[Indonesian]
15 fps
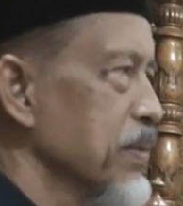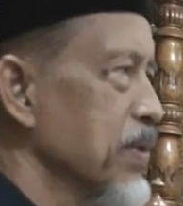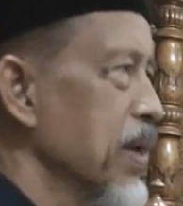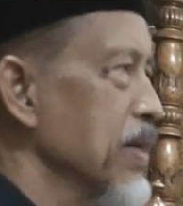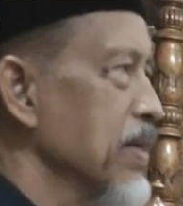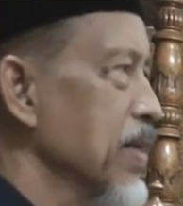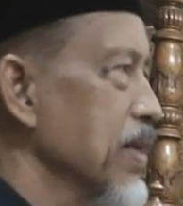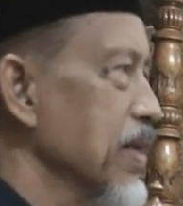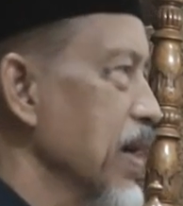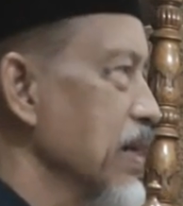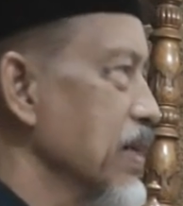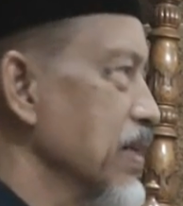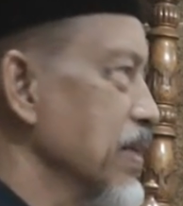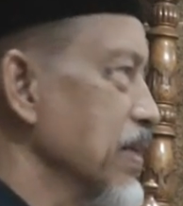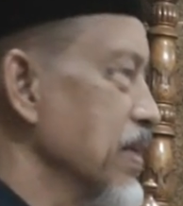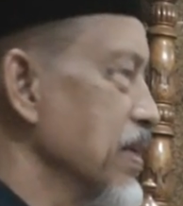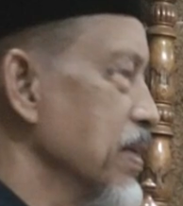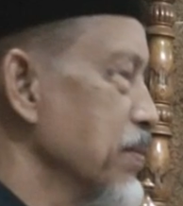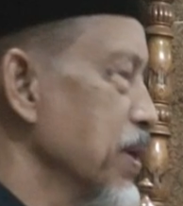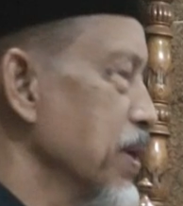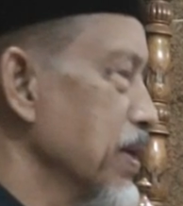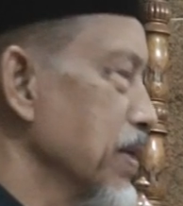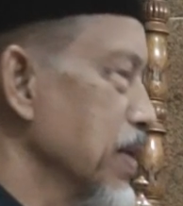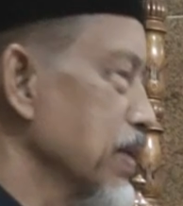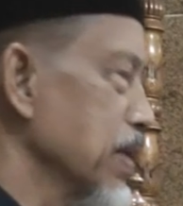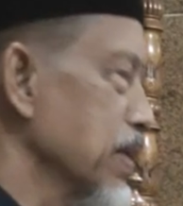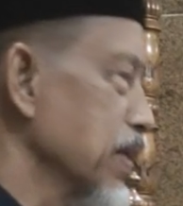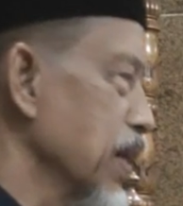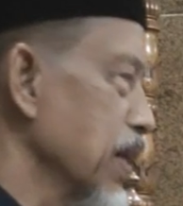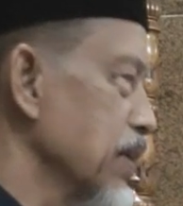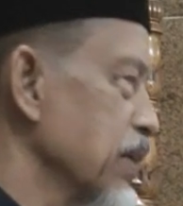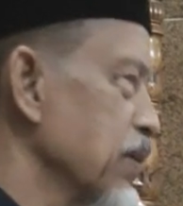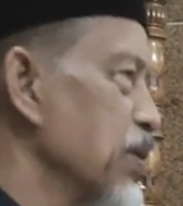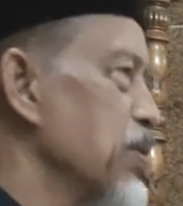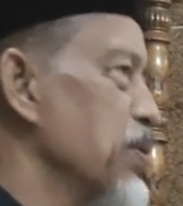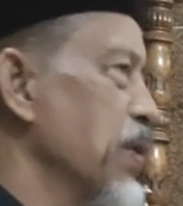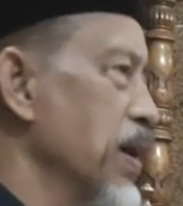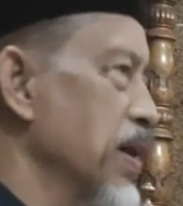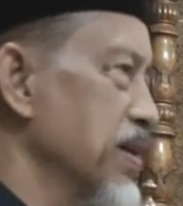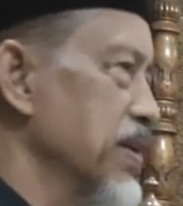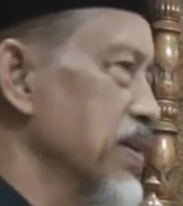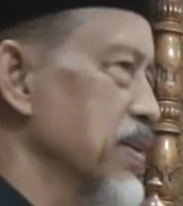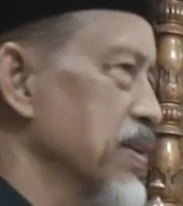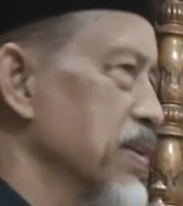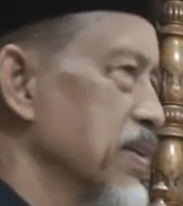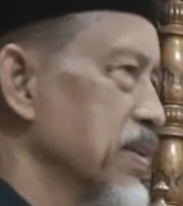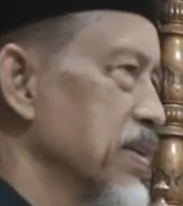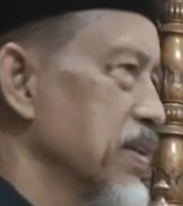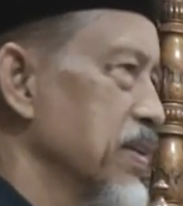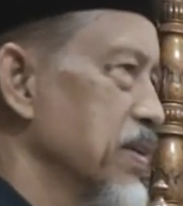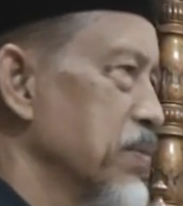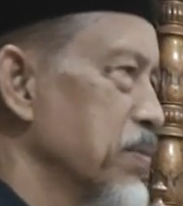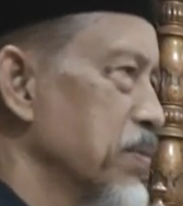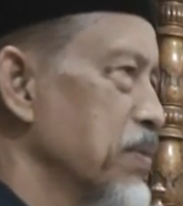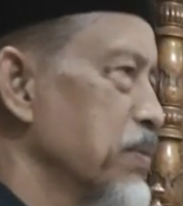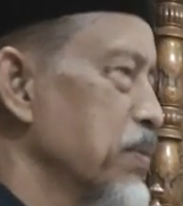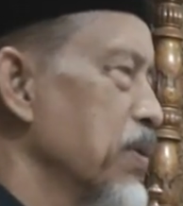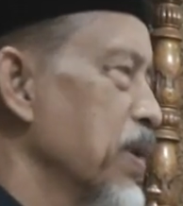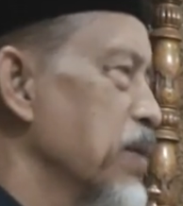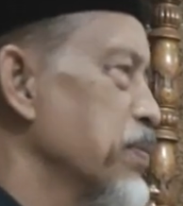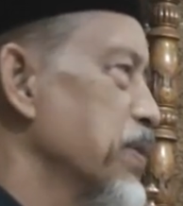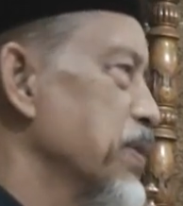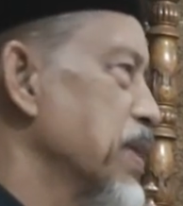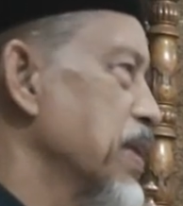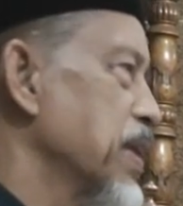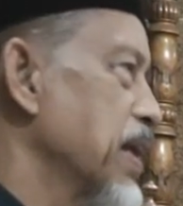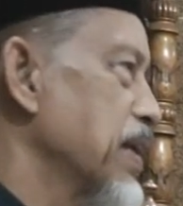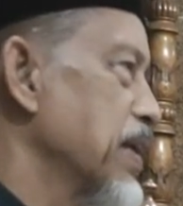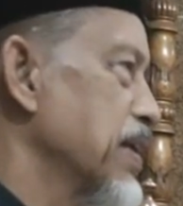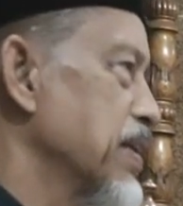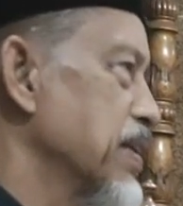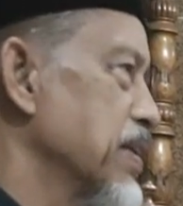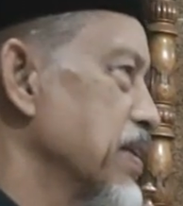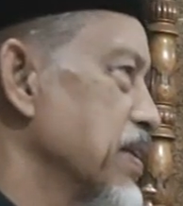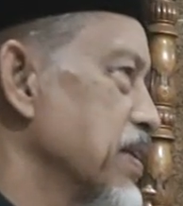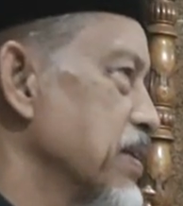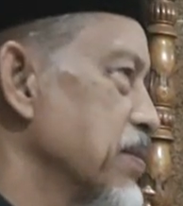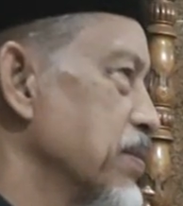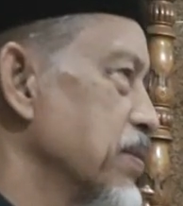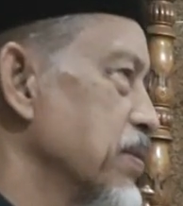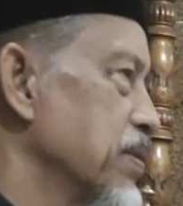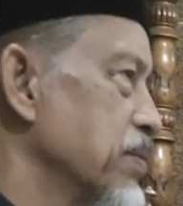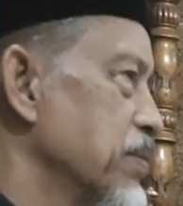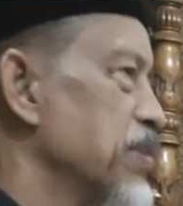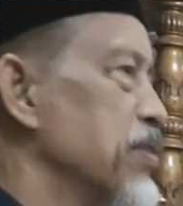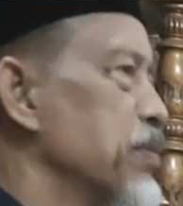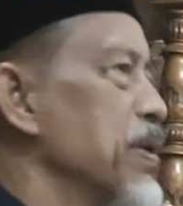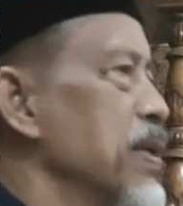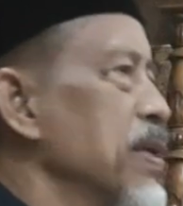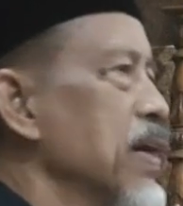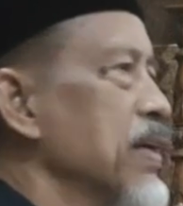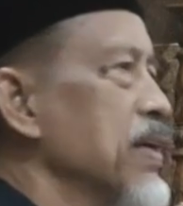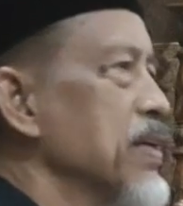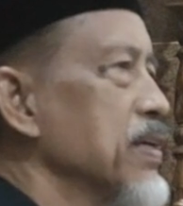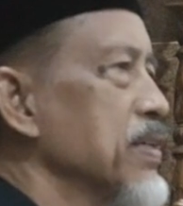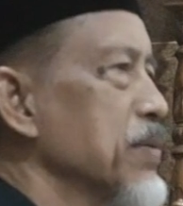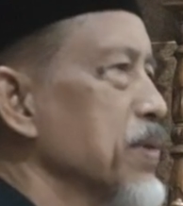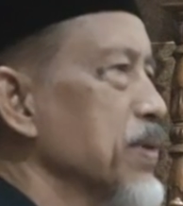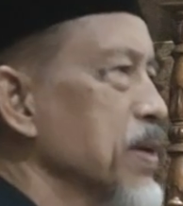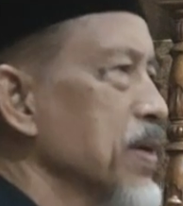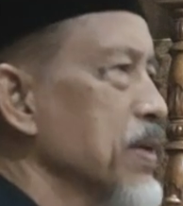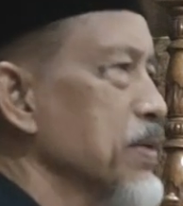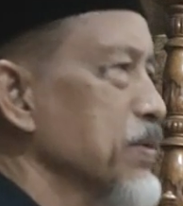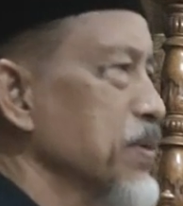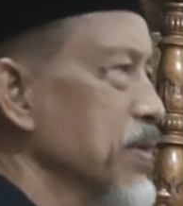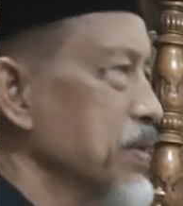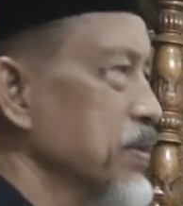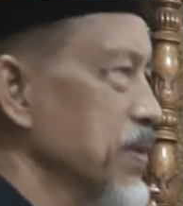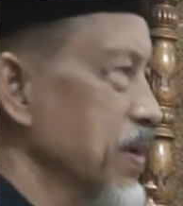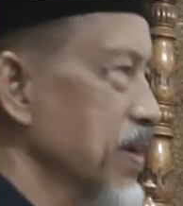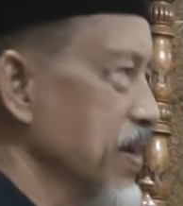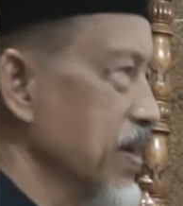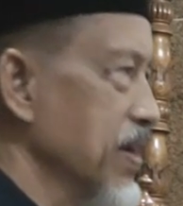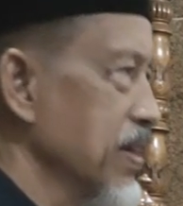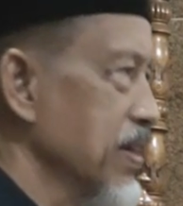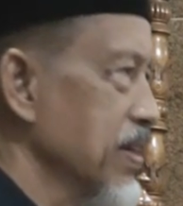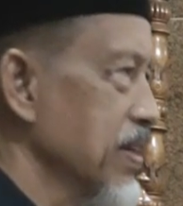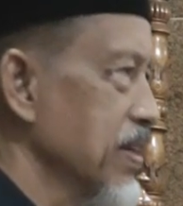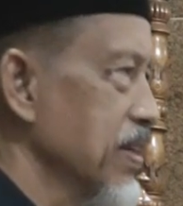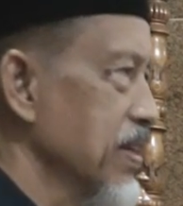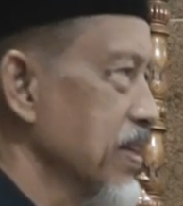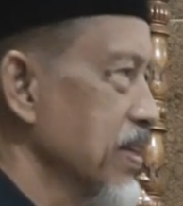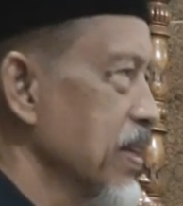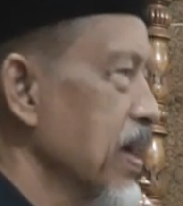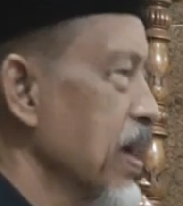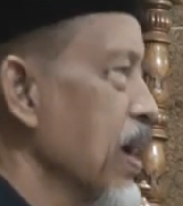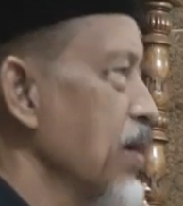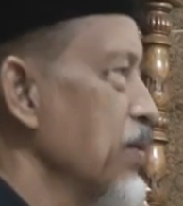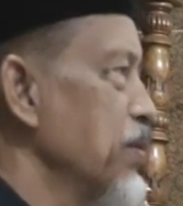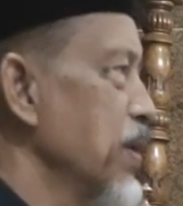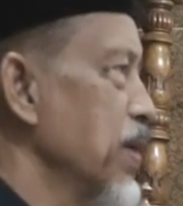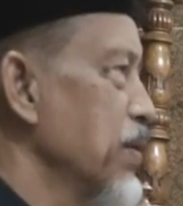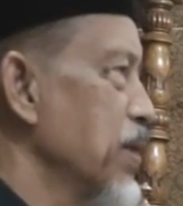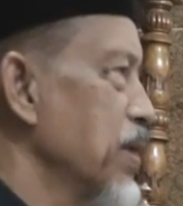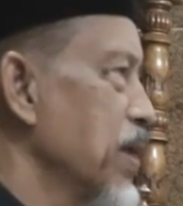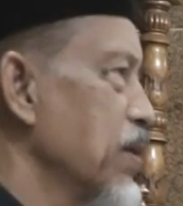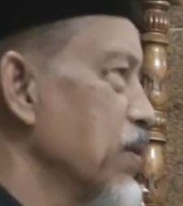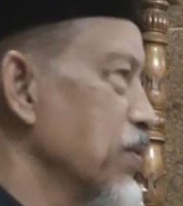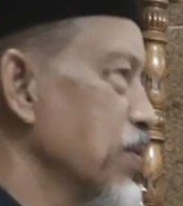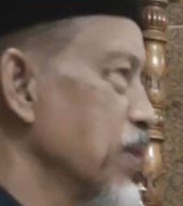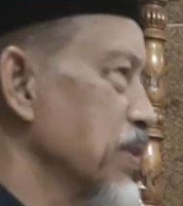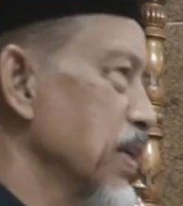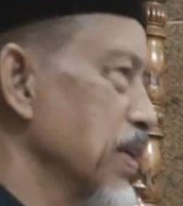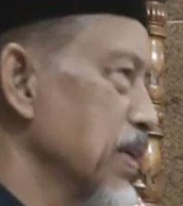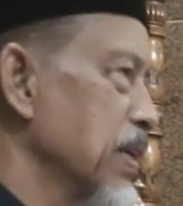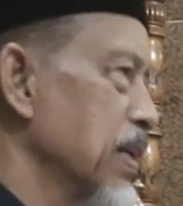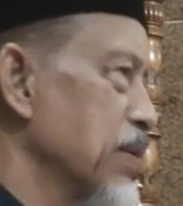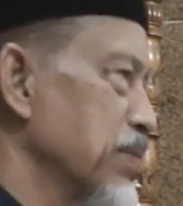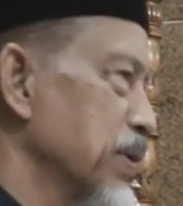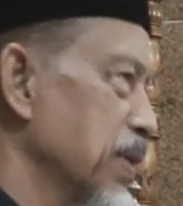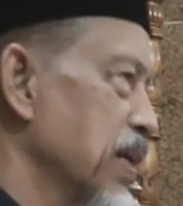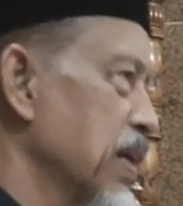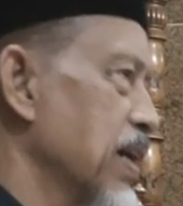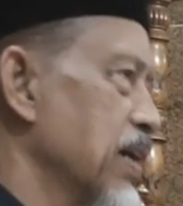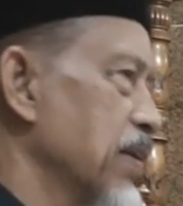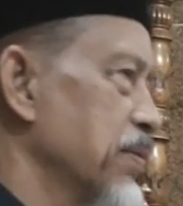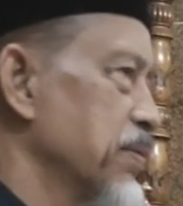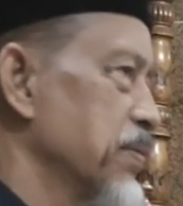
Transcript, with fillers: melangkah kaki melangkahkan kaki keluar memulai perjalanan Bismillahi tawakkaltu ala Allah la haula la quwata illa billah